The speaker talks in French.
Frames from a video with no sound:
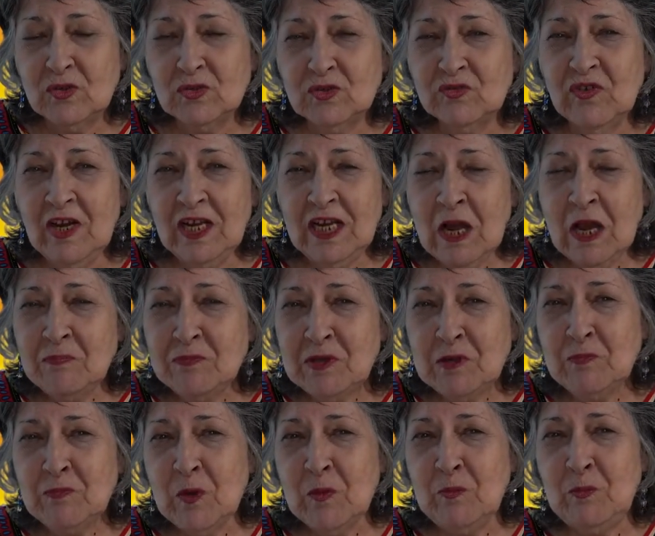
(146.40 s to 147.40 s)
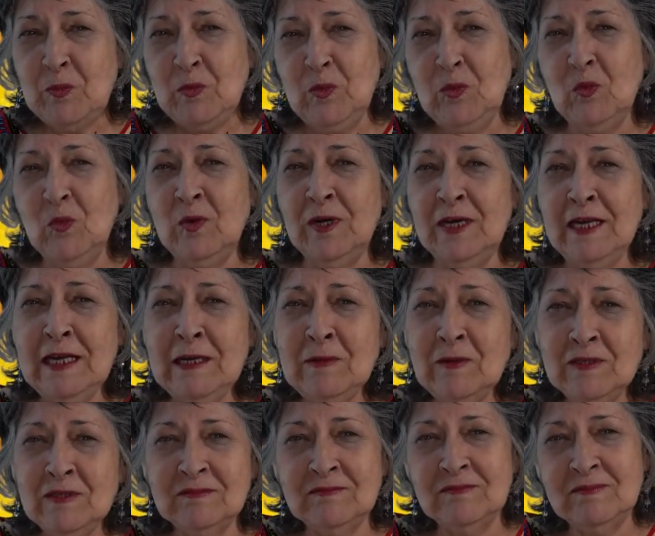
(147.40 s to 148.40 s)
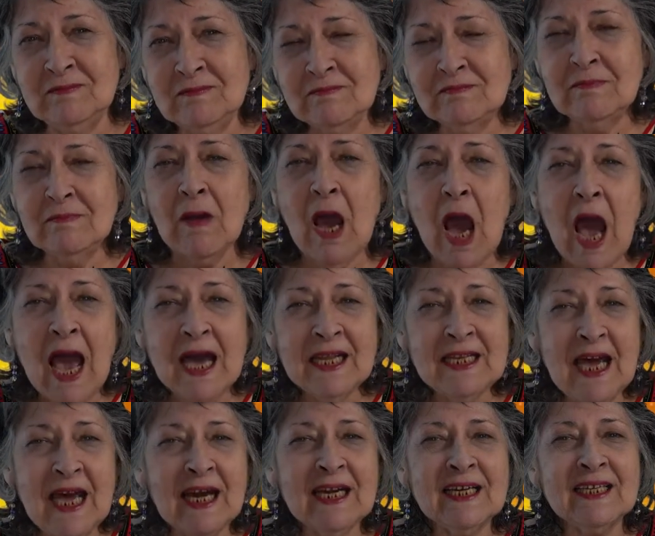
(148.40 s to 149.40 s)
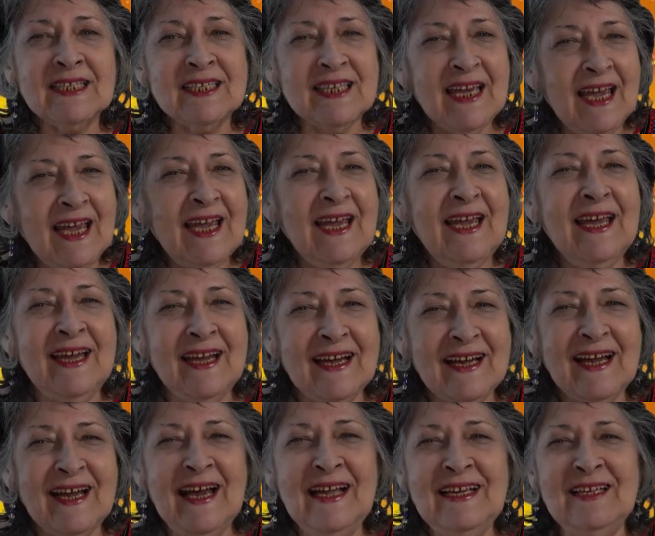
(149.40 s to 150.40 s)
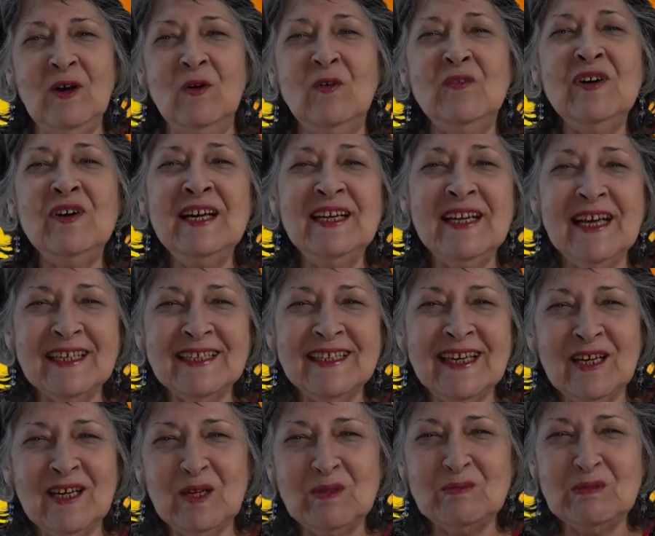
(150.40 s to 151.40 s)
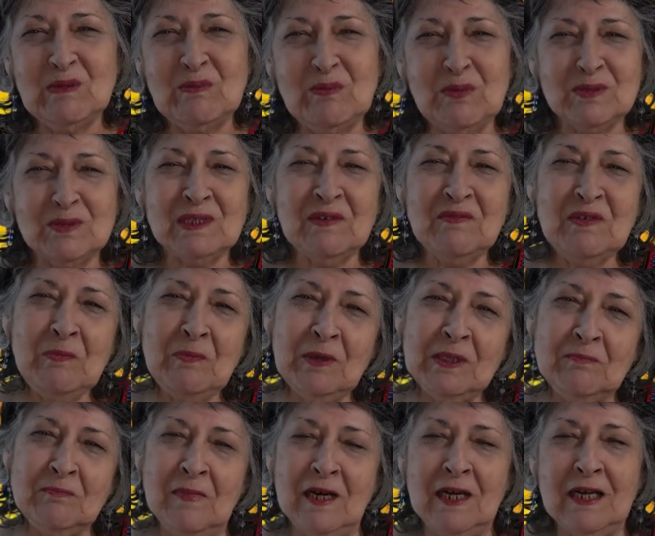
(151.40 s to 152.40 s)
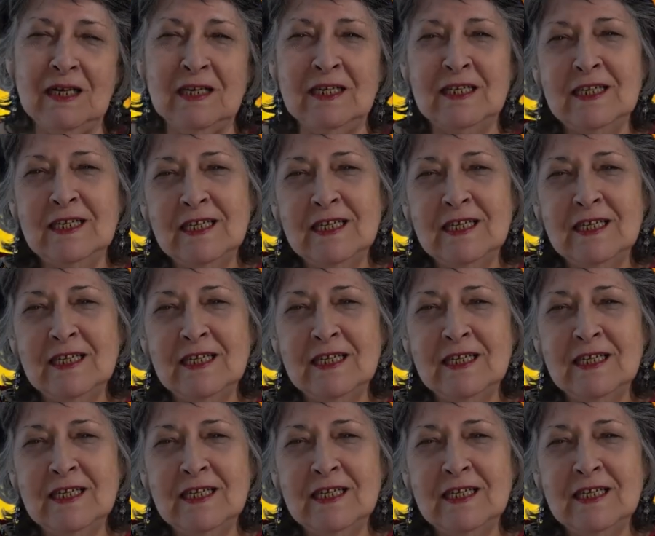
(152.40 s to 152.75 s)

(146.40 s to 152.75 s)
Je vais aller un petit peu plus loin euh, en arrière. Allez, on va en arrière un petit peu, ça fait pas de mal.